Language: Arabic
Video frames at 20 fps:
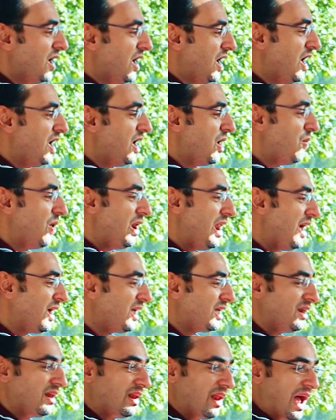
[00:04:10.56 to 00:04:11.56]
آه
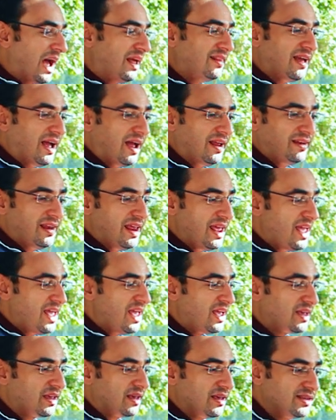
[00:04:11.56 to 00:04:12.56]
ولكن عدا عن
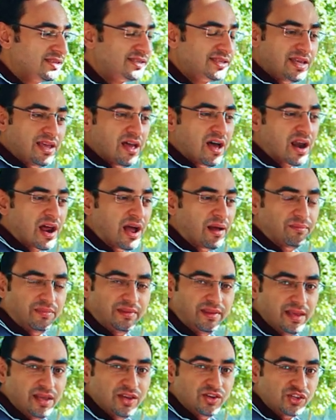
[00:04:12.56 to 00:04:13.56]
هيك السيارة عم
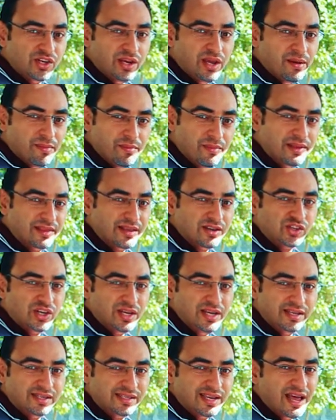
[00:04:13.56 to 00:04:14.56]
تيجي
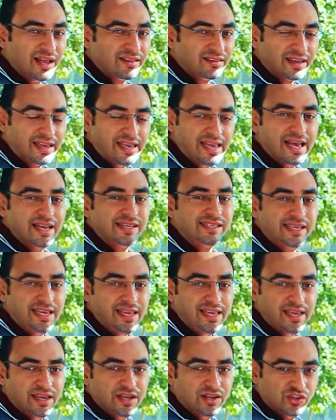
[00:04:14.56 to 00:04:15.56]
بتجهيزات
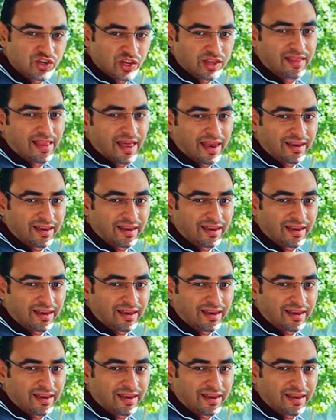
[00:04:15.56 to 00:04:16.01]
قياسية جدا